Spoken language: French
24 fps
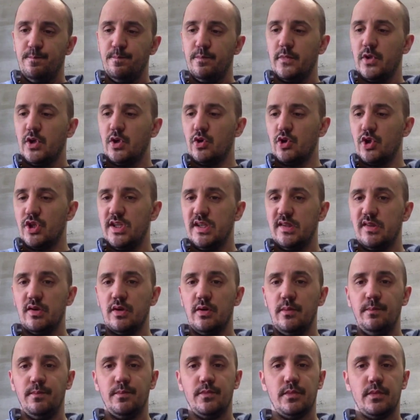Quand je
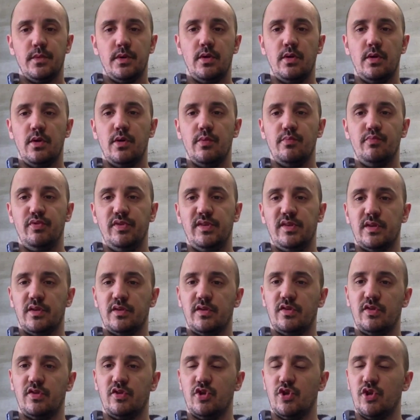descends en
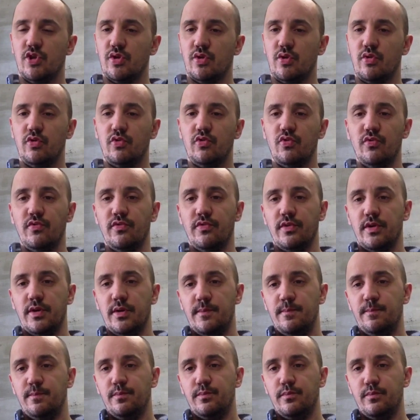puissance, je retrouve euh,
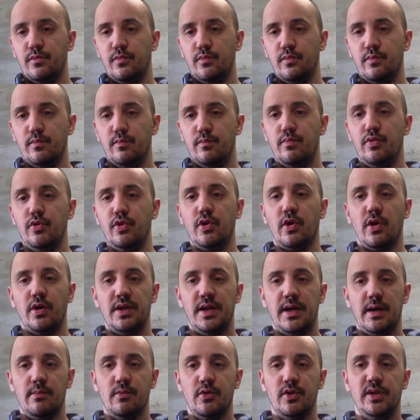une plus grande
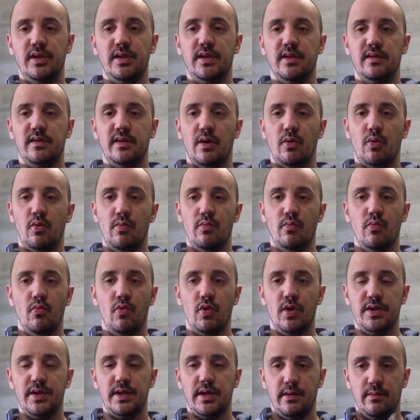harmonie des arômes,
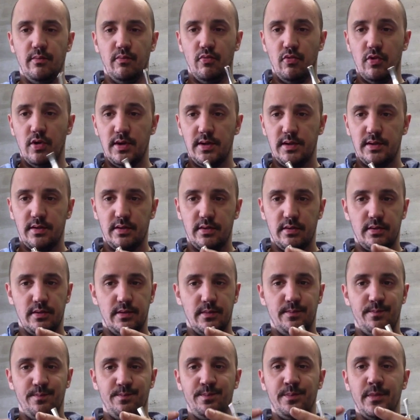moins de,
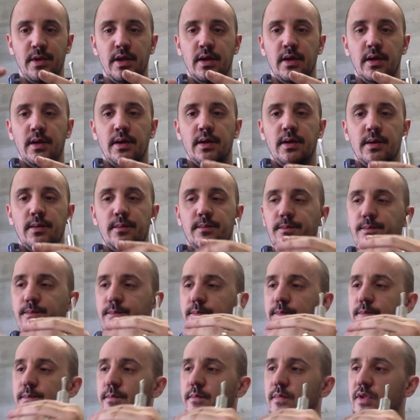
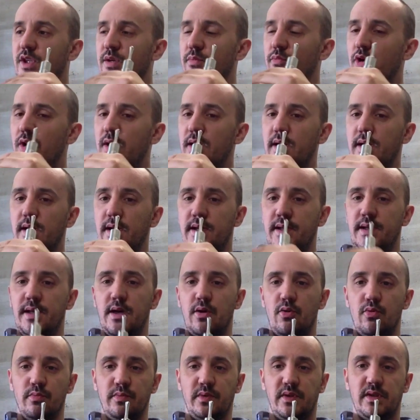j'ai moins un
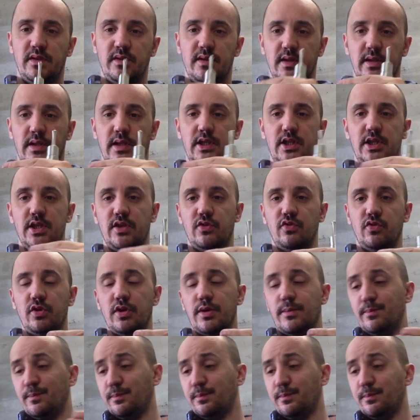arôme qui se détache des autres.